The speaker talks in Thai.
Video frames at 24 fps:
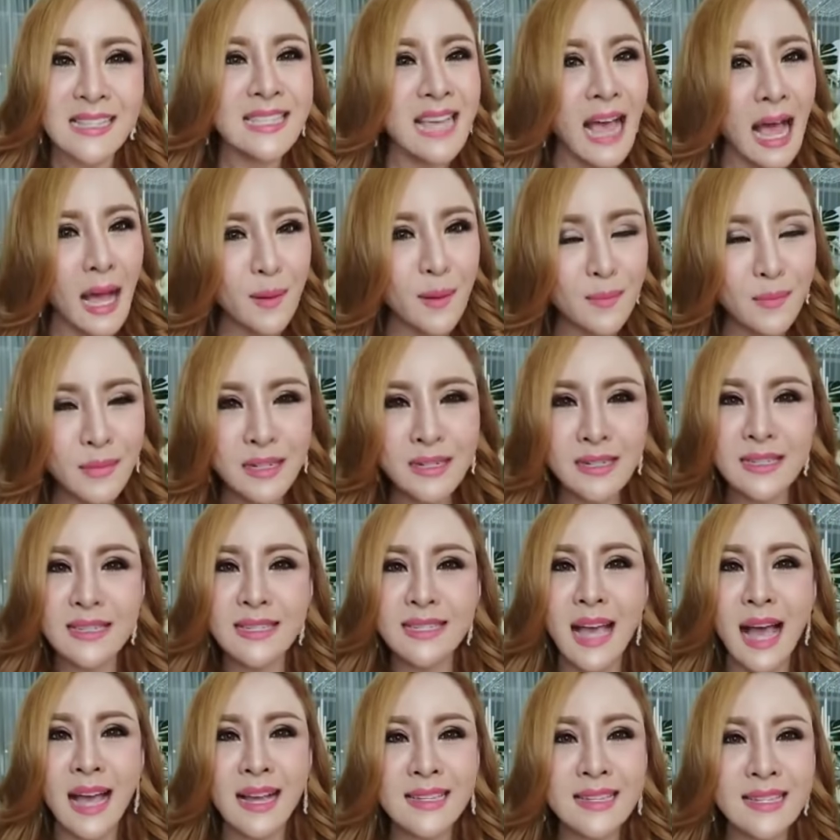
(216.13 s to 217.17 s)
สร้างหมื่น
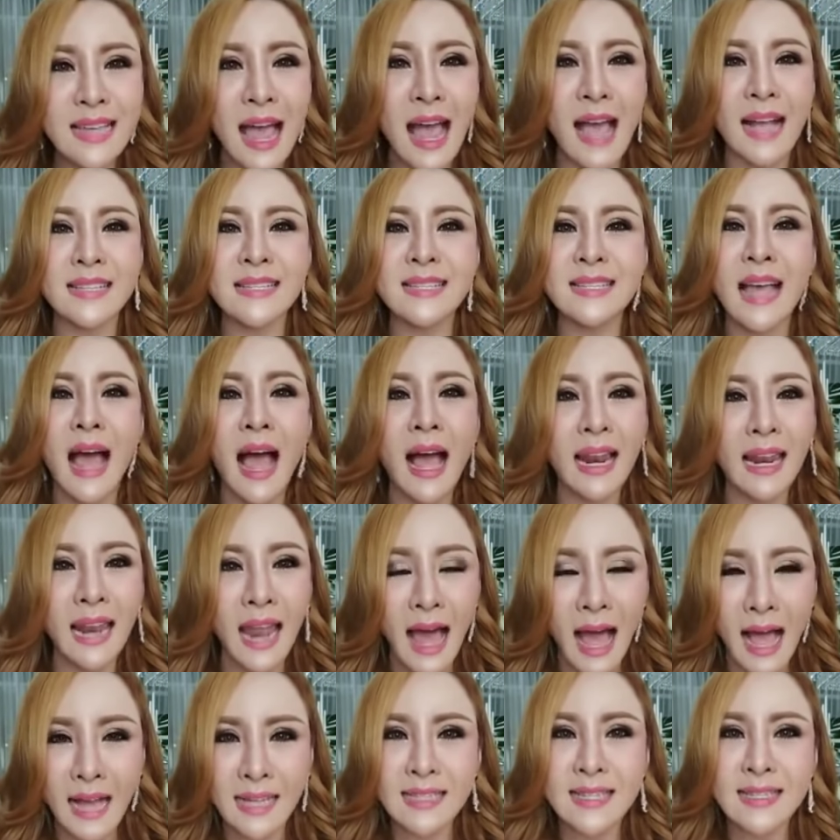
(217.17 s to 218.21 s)
สร้างแสนสร้าง
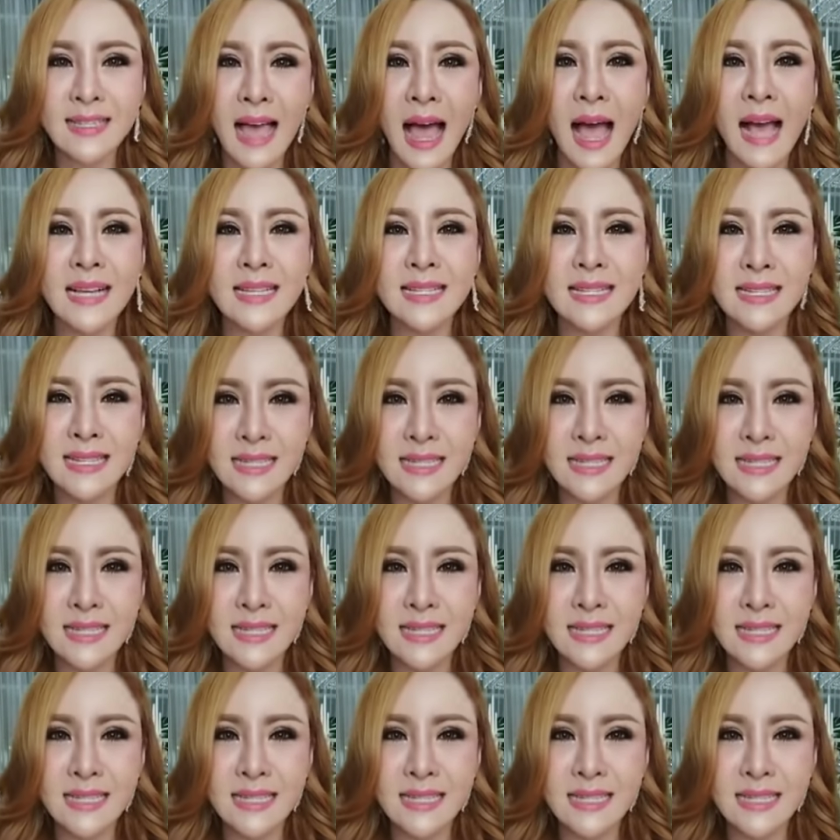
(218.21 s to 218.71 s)
ล้าน สร้าง